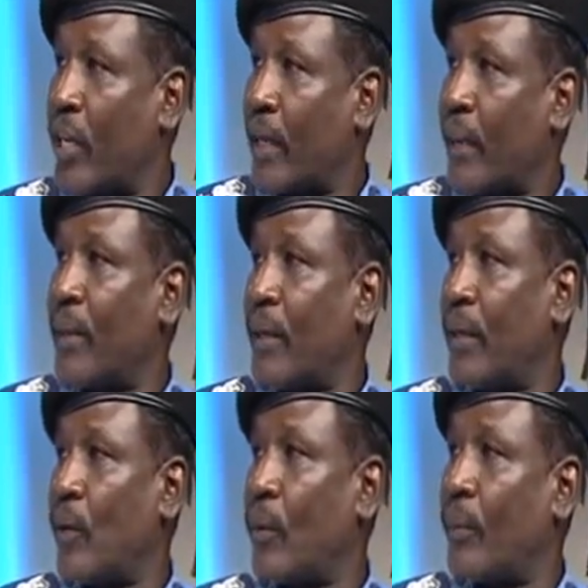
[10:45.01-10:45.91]
فيها
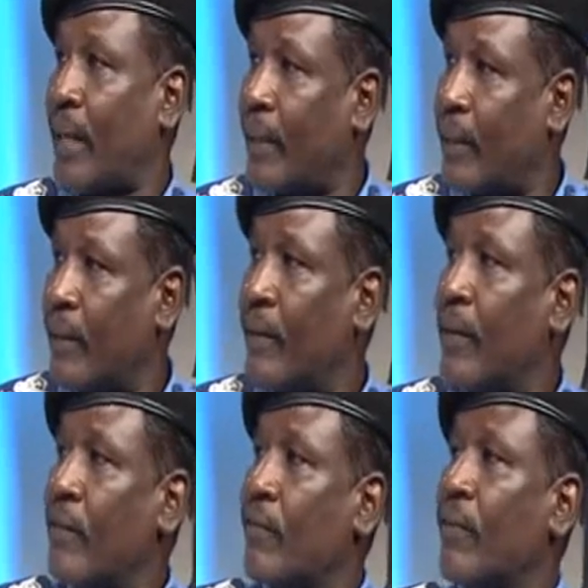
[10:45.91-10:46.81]

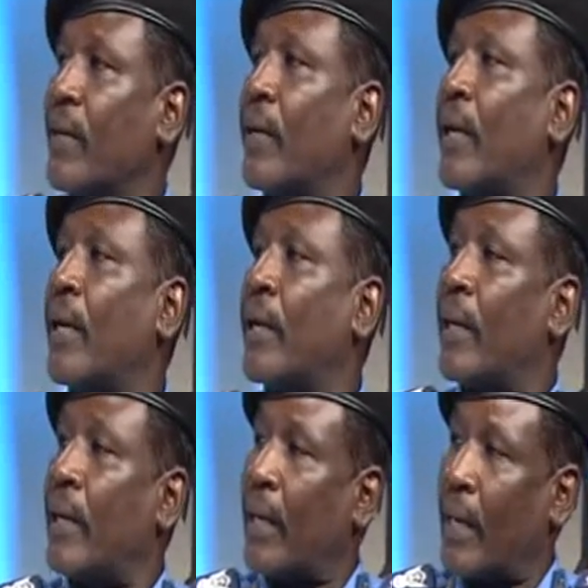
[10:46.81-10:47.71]
الاعمار بعد ذاك
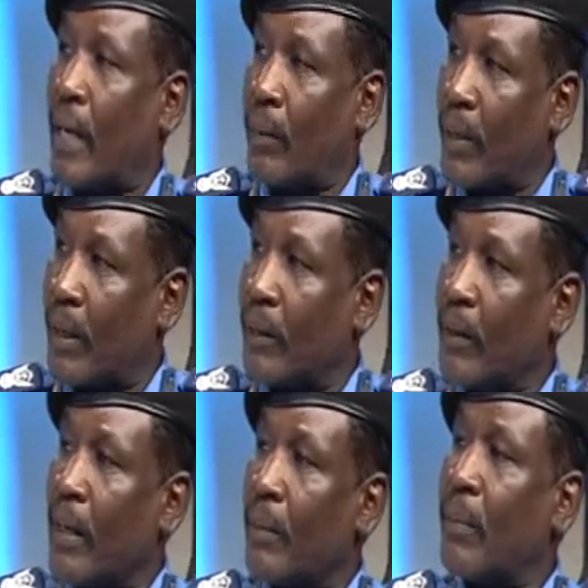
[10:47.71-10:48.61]
بعض الاثار
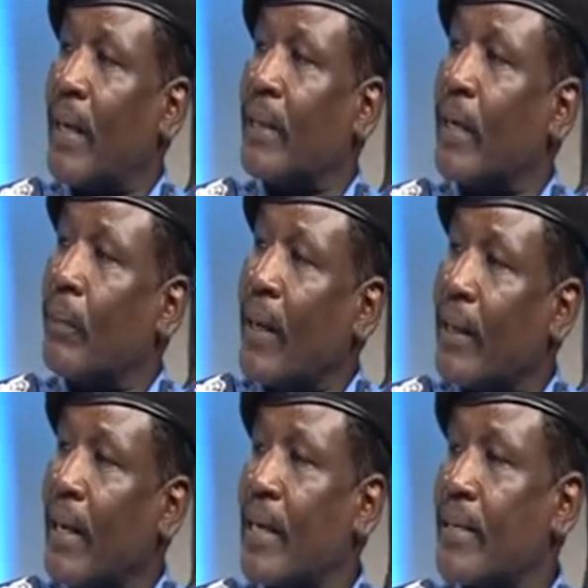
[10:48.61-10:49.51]
بتلقى اثار بتاعت
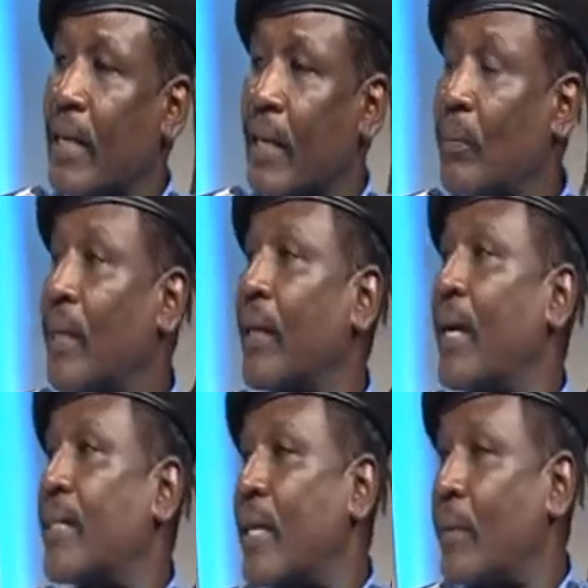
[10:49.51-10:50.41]
عضه الشفه
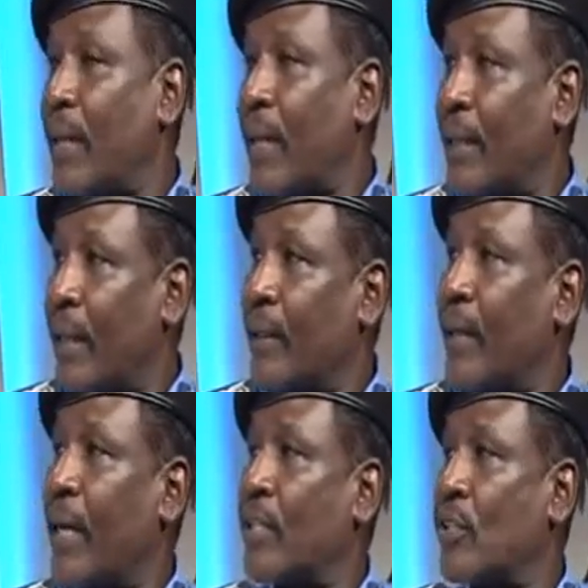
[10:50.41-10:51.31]
برضو عندها بصمه
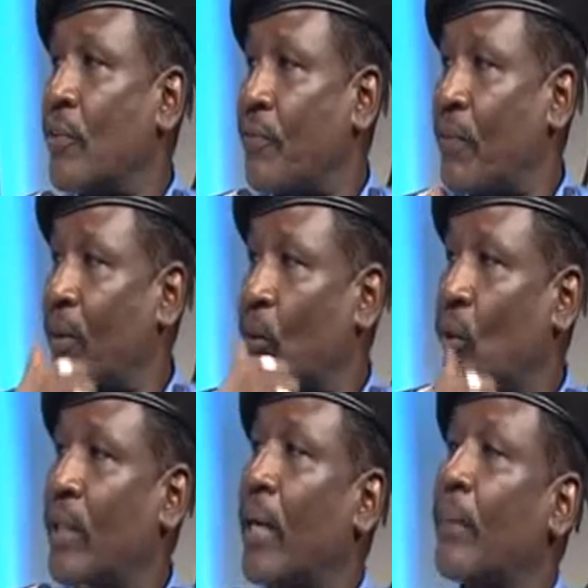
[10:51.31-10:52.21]
خاصه
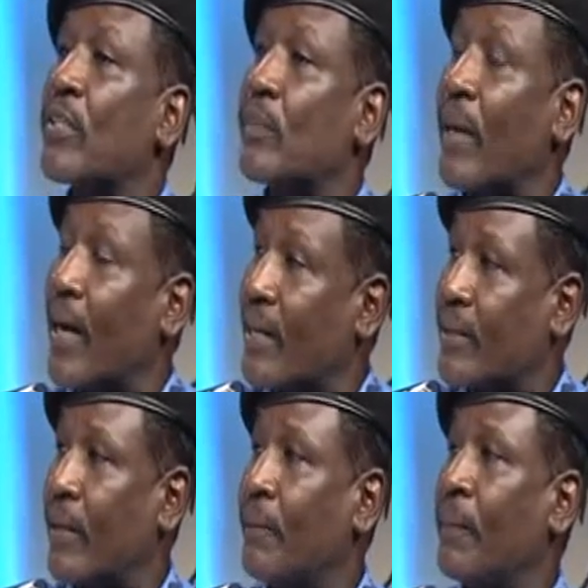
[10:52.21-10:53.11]
بها
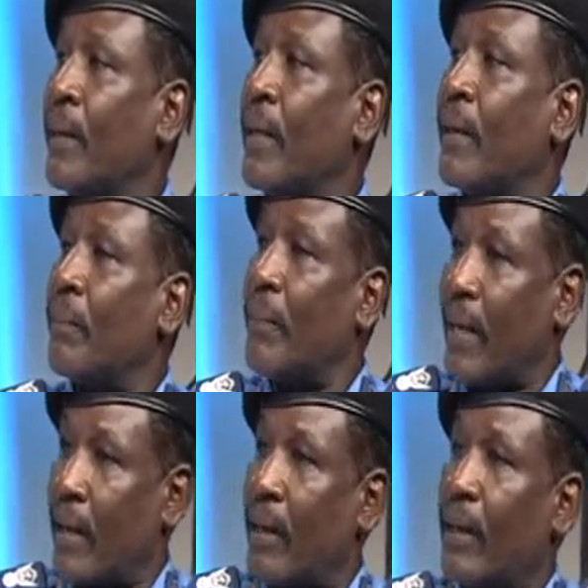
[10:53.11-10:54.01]

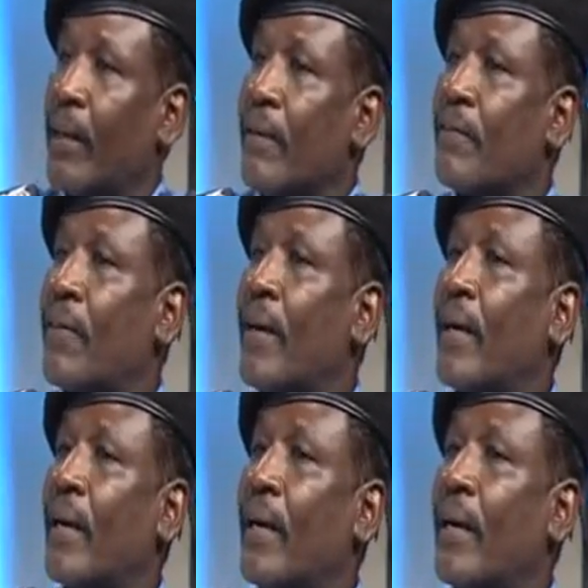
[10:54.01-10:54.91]
فبرضه
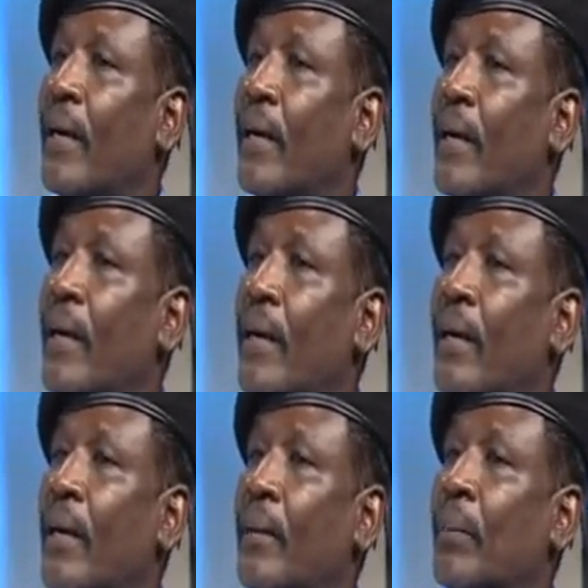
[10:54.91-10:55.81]
في التصوير
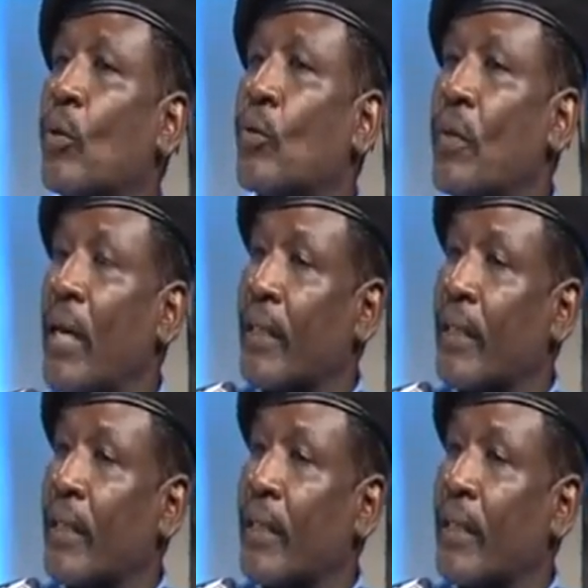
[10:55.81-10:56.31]
الطبي